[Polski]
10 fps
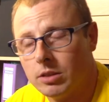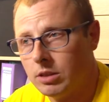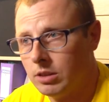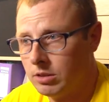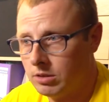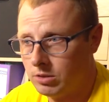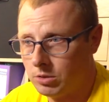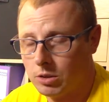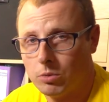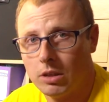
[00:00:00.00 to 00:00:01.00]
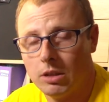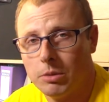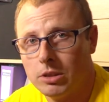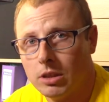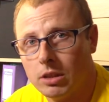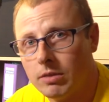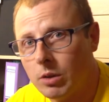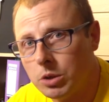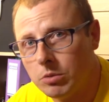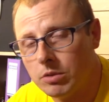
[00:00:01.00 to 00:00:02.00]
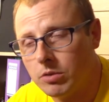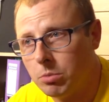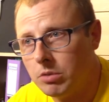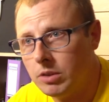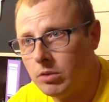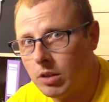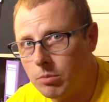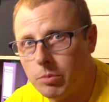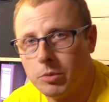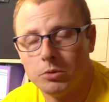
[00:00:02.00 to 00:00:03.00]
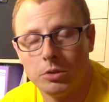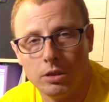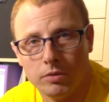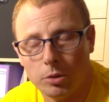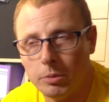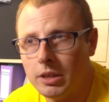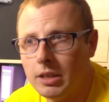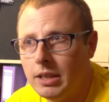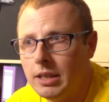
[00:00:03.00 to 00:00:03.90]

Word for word: jeżeli coś akurat nie będzie nadawało się na formę wideo albo po prostu się nie wyrobię.